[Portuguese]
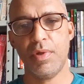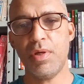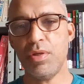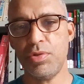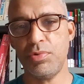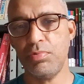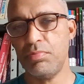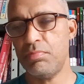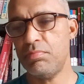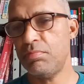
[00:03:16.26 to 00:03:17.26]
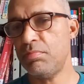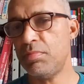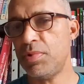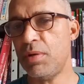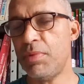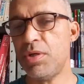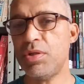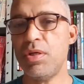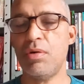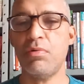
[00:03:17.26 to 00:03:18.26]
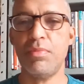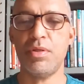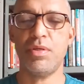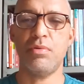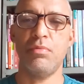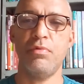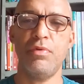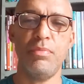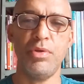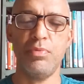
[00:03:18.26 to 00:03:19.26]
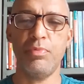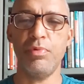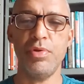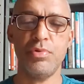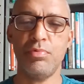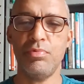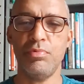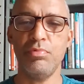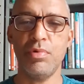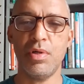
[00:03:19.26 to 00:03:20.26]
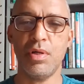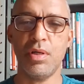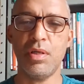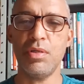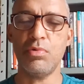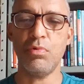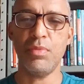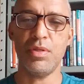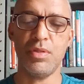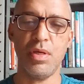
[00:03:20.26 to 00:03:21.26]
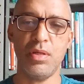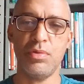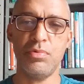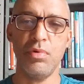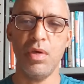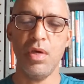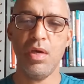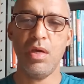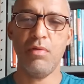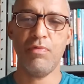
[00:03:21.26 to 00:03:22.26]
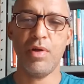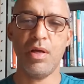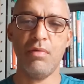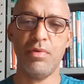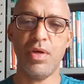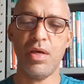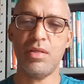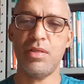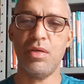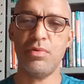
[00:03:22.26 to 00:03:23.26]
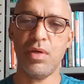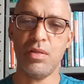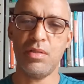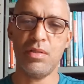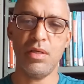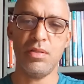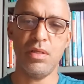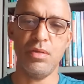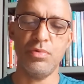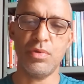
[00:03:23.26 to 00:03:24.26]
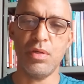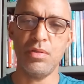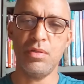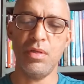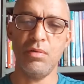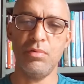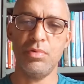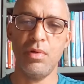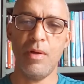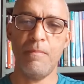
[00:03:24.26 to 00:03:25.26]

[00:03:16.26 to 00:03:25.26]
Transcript: Cristo jamais queria começar um movimento político, nunca quis começar isso. Ele falava: "Dai a César o que é de César e a Deus o que é de Deus".